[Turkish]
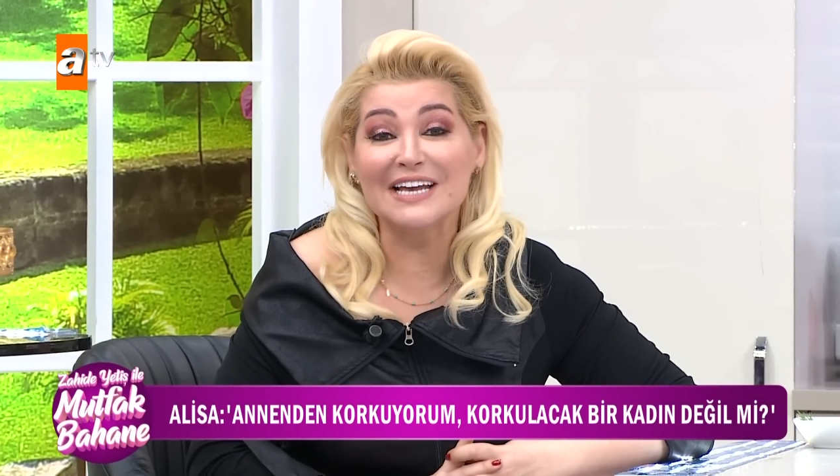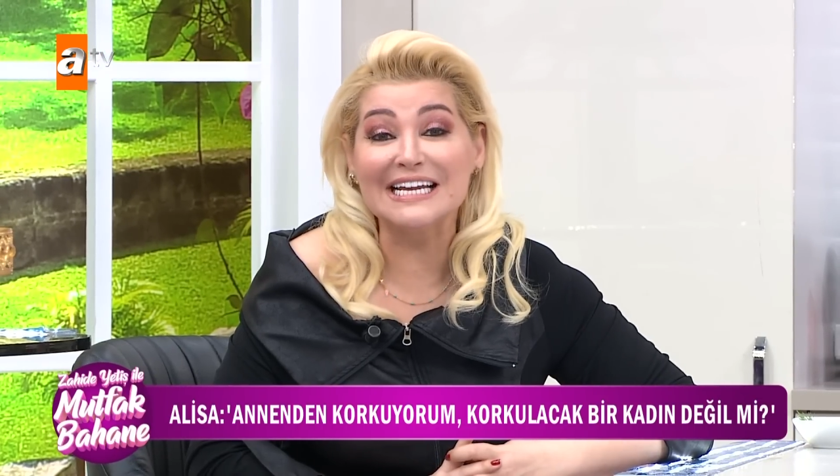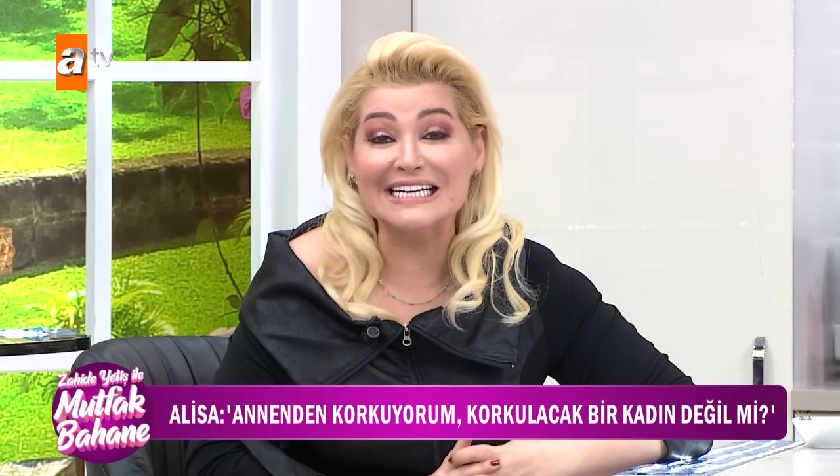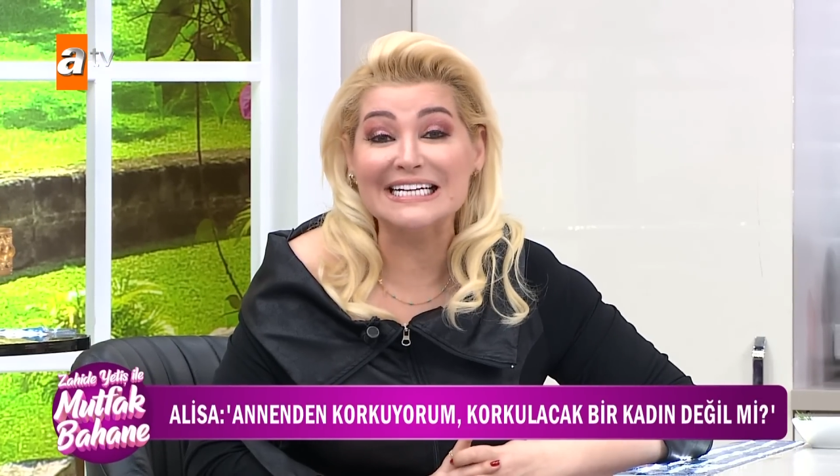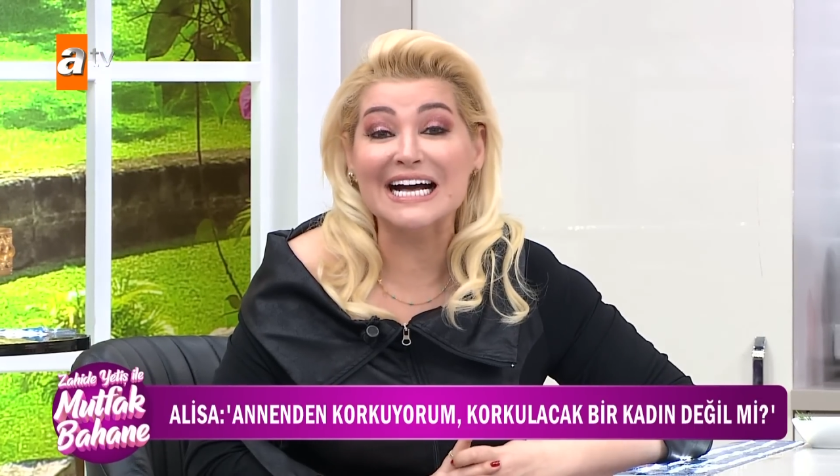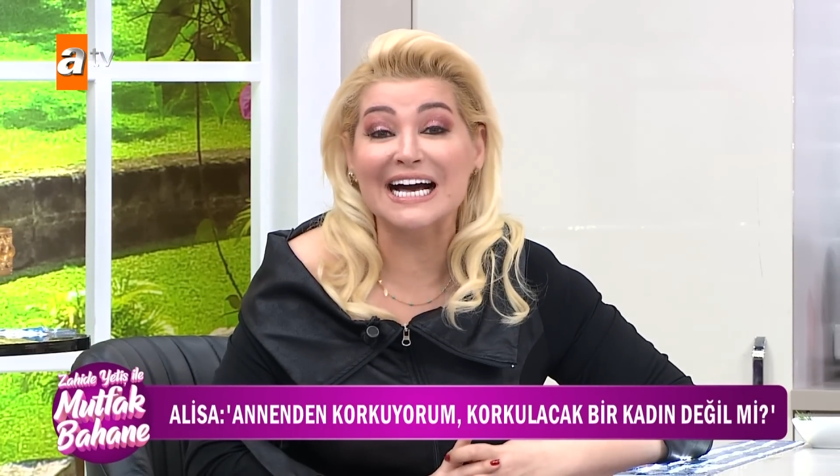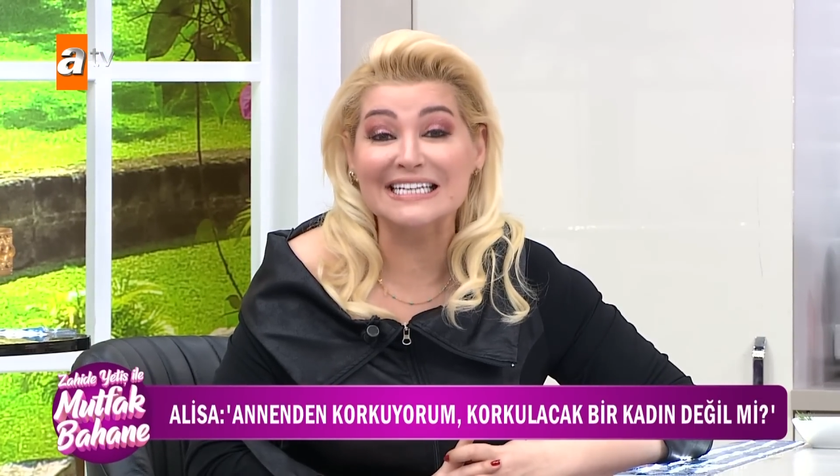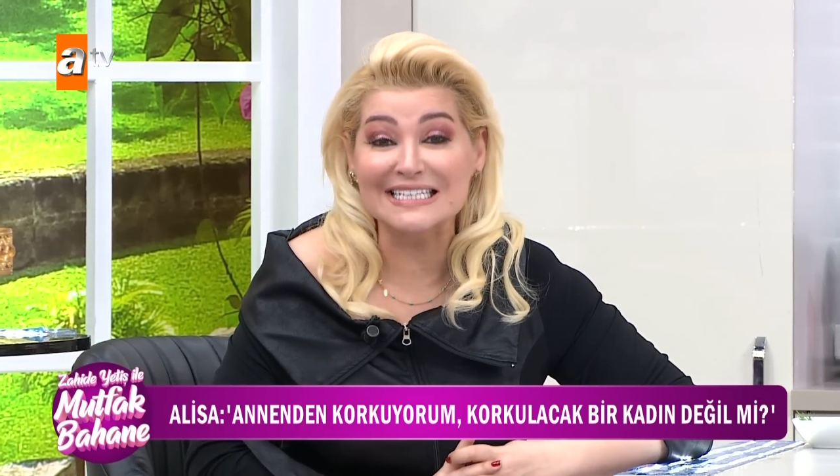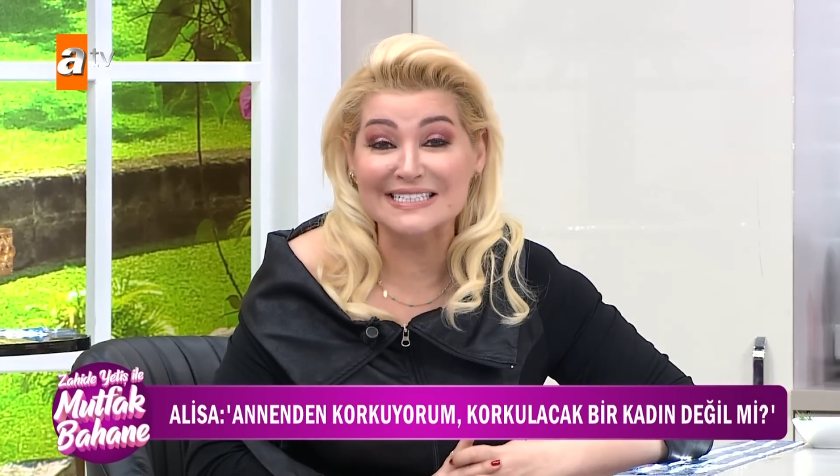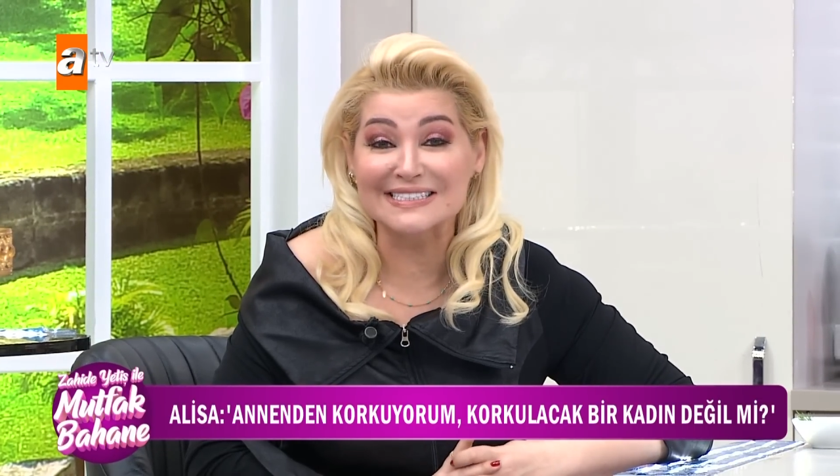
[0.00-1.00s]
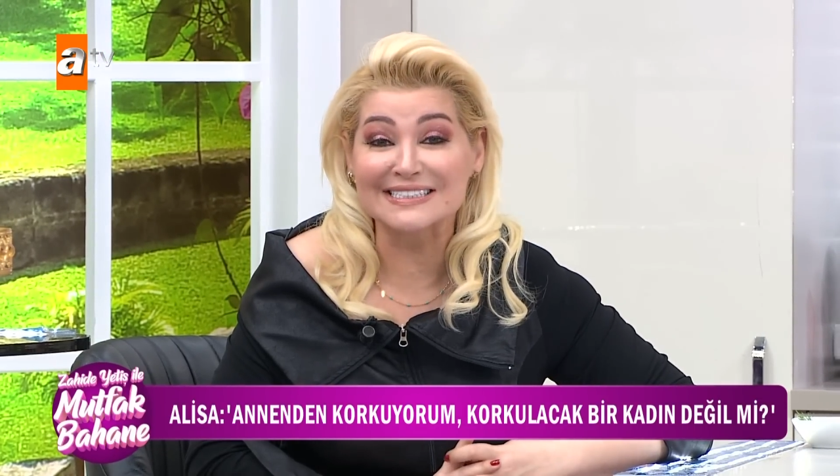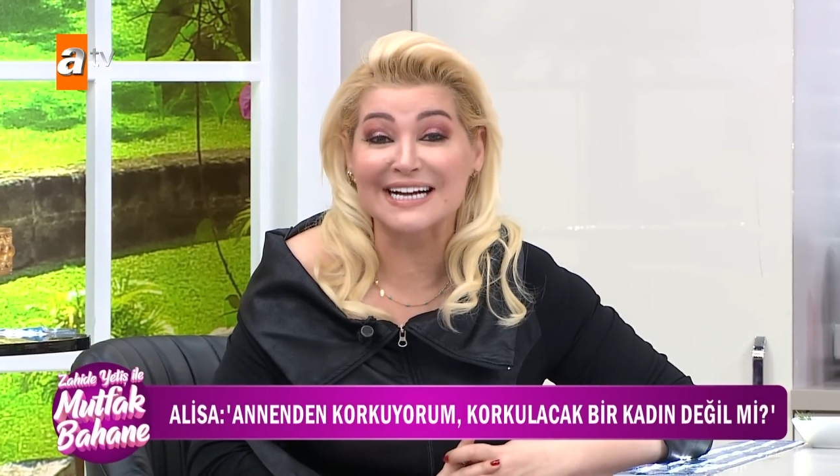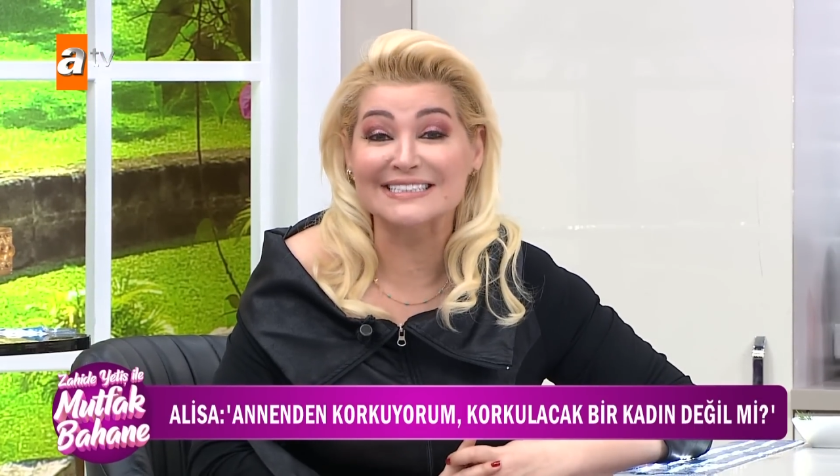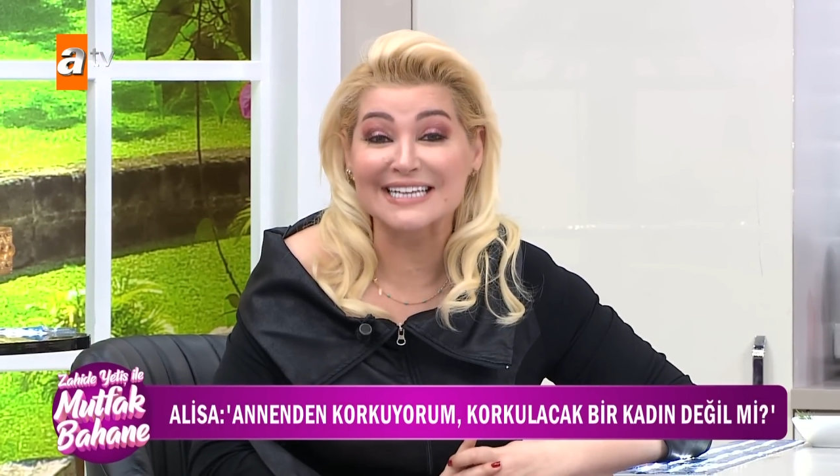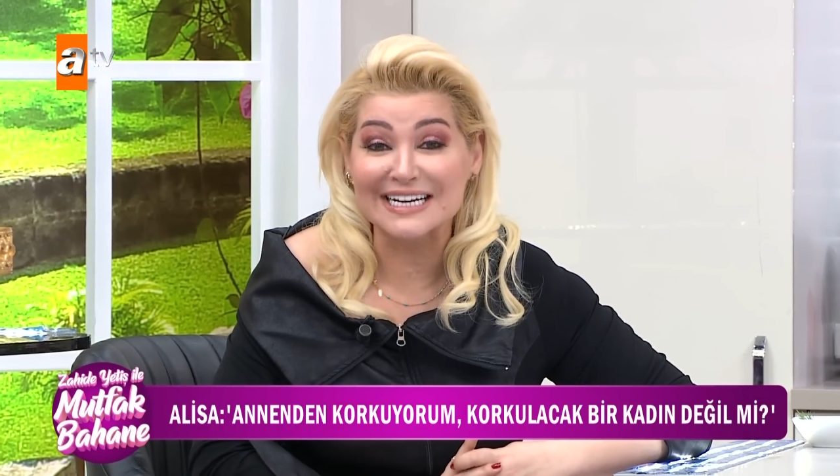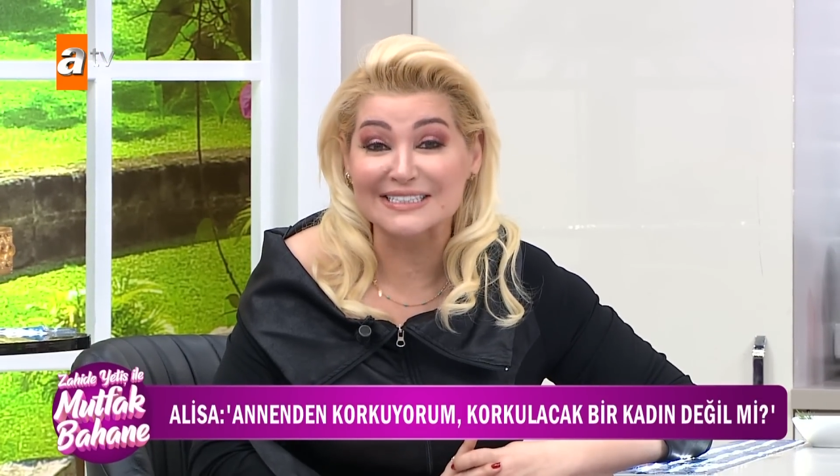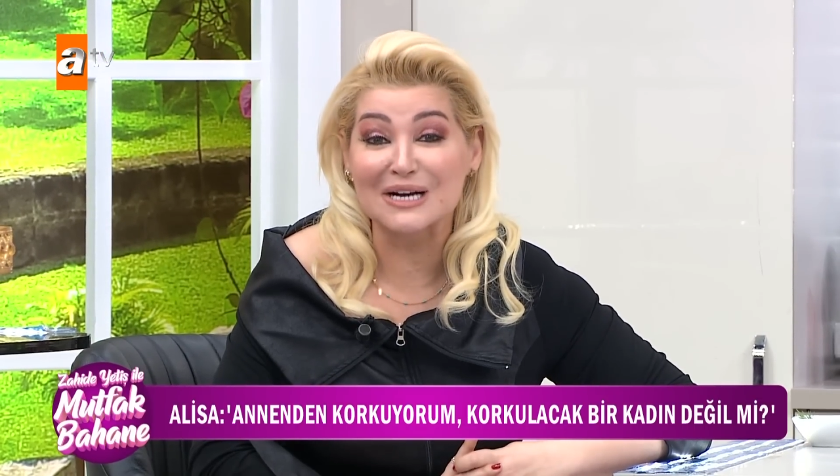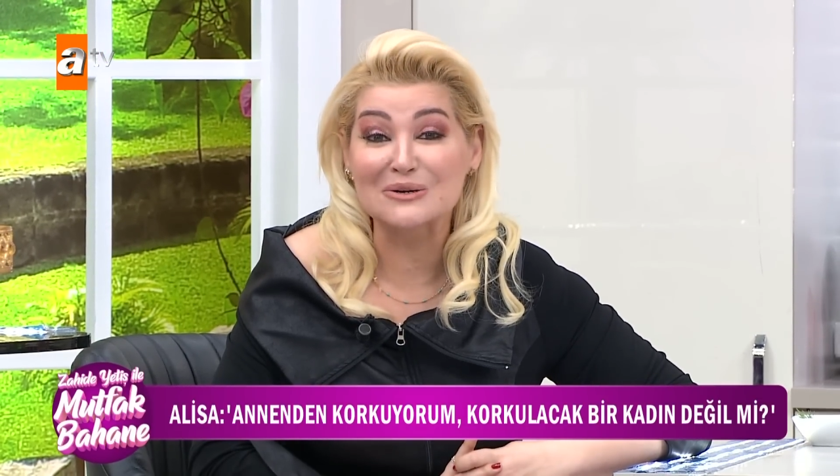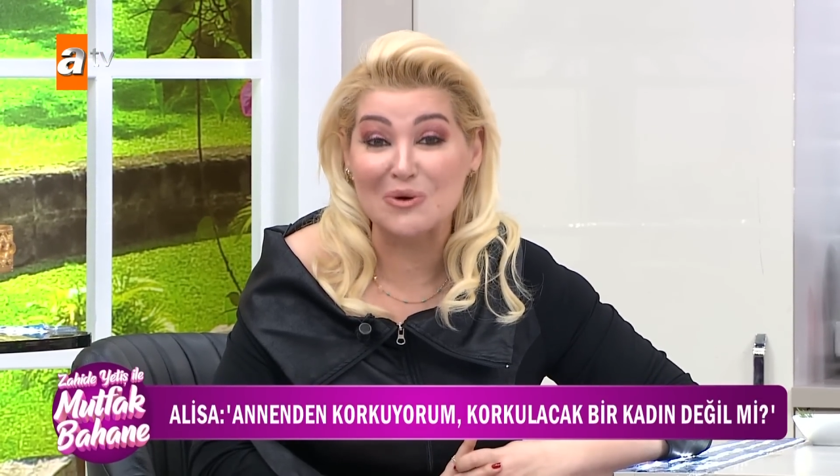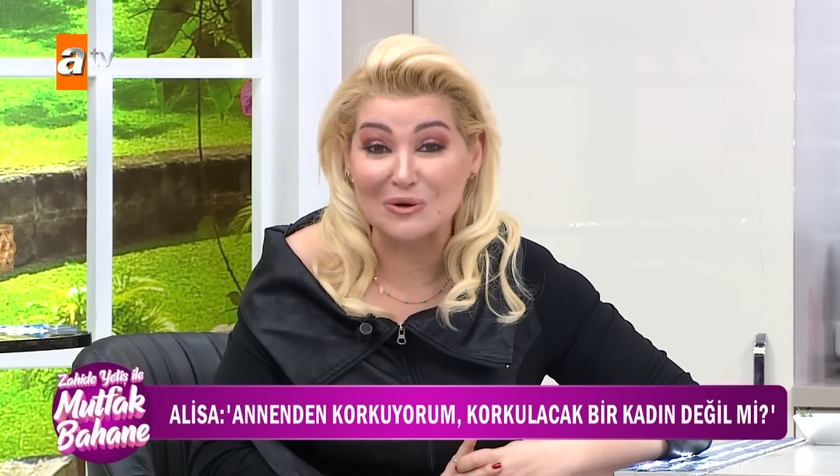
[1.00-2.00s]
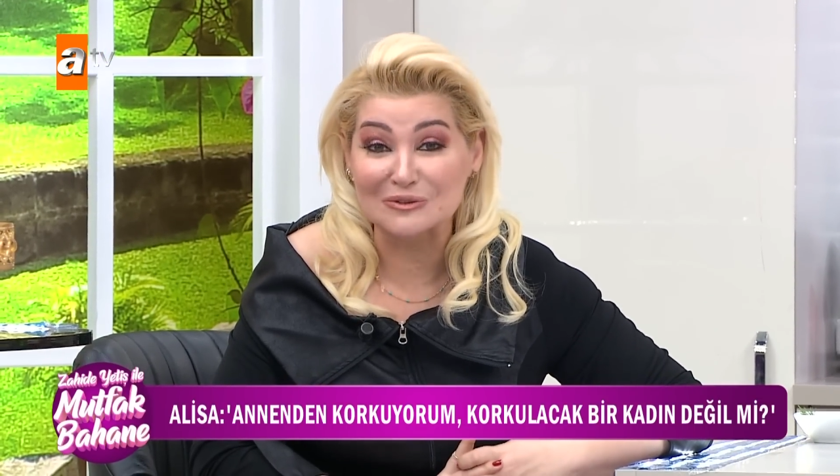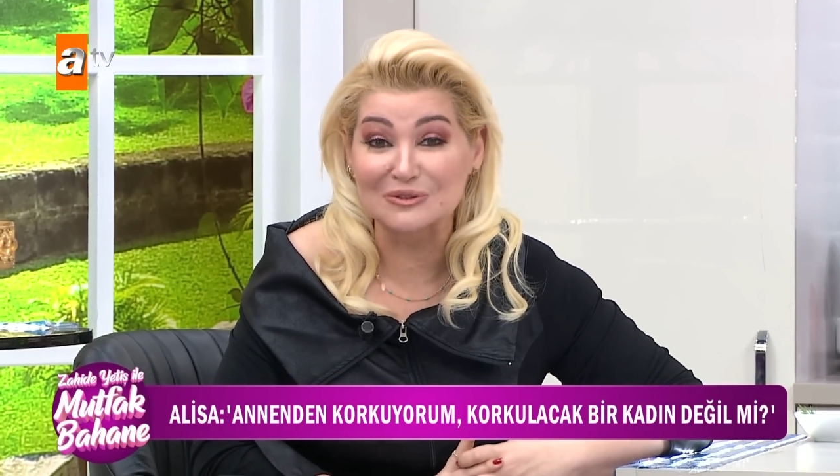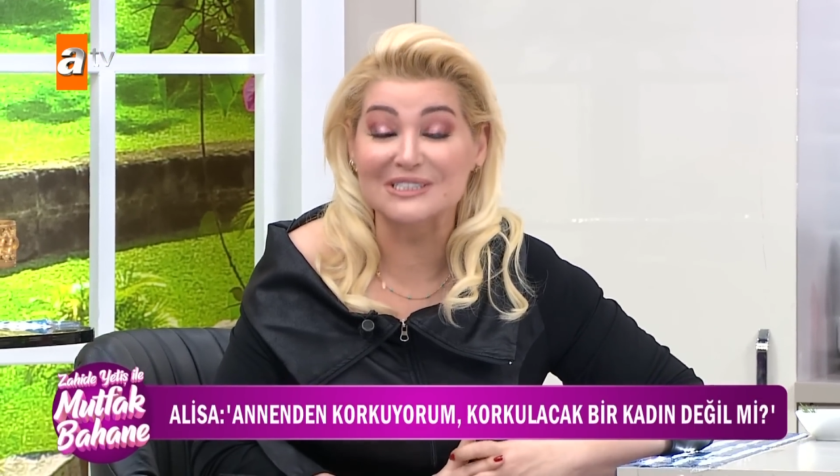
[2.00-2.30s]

Gelin kaynanasından ne kadar korktuğunu